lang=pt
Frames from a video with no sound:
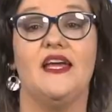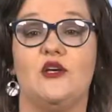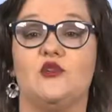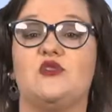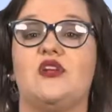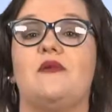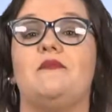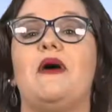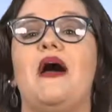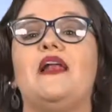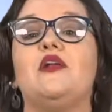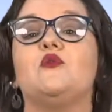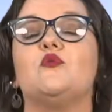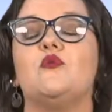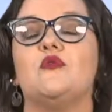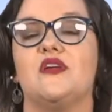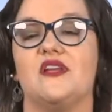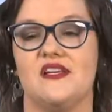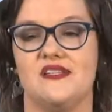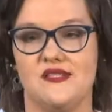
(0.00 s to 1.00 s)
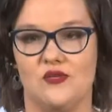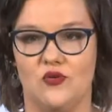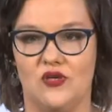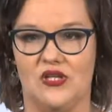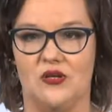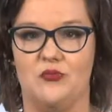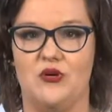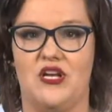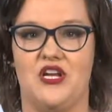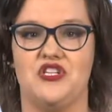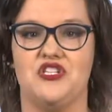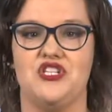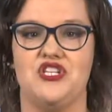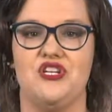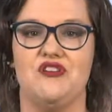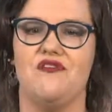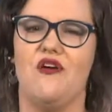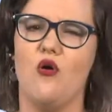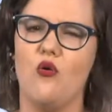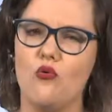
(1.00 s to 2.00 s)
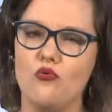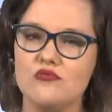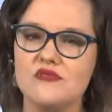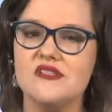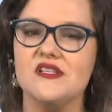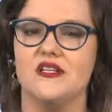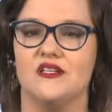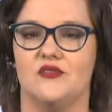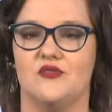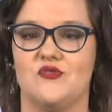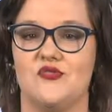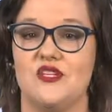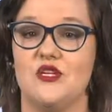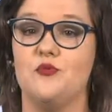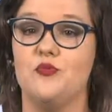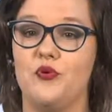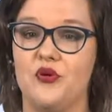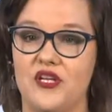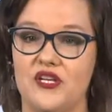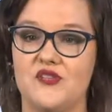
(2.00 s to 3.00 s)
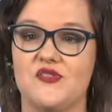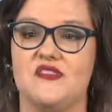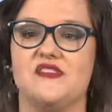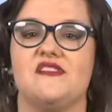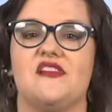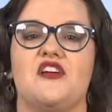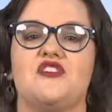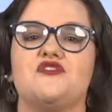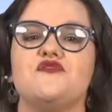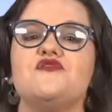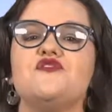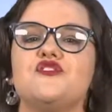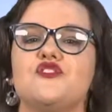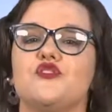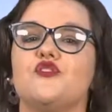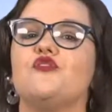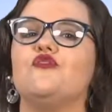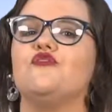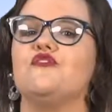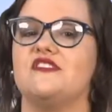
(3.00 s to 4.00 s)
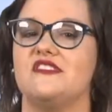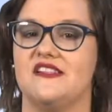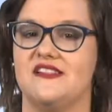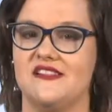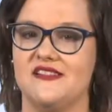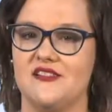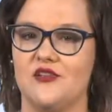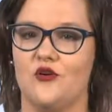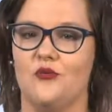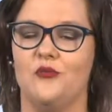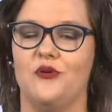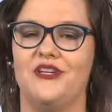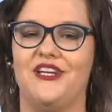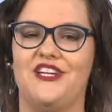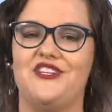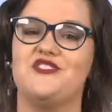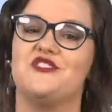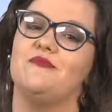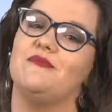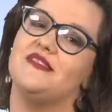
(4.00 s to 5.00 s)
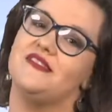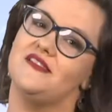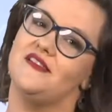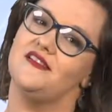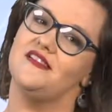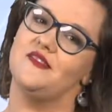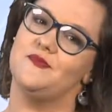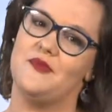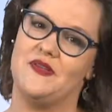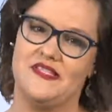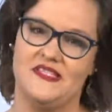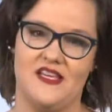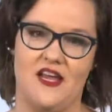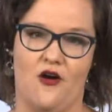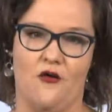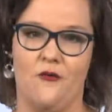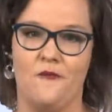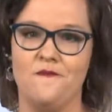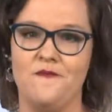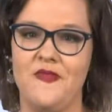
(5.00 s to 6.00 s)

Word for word: Eu trabalho com criação colaborativa há alguns anos e por isso estar dividindo com vocês esse componente é bastante especial.